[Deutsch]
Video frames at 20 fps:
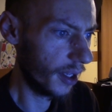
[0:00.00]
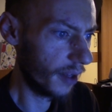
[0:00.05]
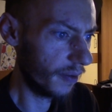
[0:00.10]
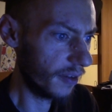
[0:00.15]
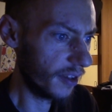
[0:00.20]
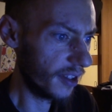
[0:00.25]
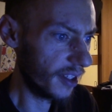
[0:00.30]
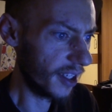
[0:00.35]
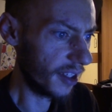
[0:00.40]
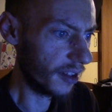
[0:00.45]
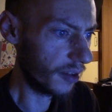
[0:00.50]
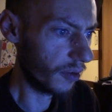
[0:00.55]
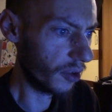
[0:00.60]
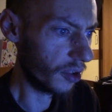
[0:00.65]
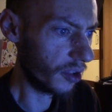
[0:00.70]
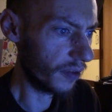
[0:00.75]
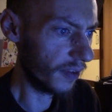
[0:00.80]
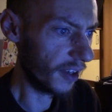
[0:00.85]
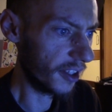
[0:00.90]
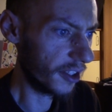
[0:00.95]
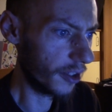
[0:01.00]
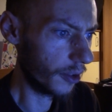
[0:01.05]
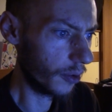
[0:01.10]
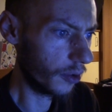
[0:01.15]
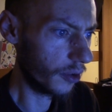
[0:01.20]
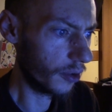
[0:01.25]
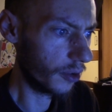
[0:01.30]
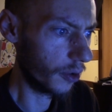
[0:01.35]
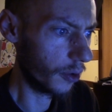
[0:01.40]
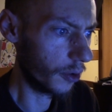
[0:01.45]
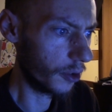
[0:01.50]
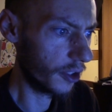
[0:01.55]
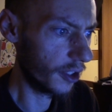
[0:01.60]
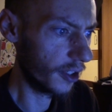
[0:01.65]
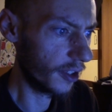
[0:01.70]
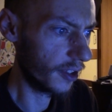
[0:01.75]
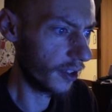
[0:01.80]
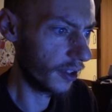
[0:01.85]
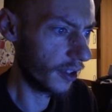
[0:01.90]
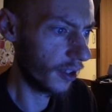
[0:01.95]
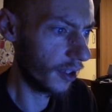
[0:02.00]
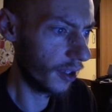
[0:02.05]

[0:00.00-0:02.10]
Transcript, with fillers: Misescos Wasserhusenhosis,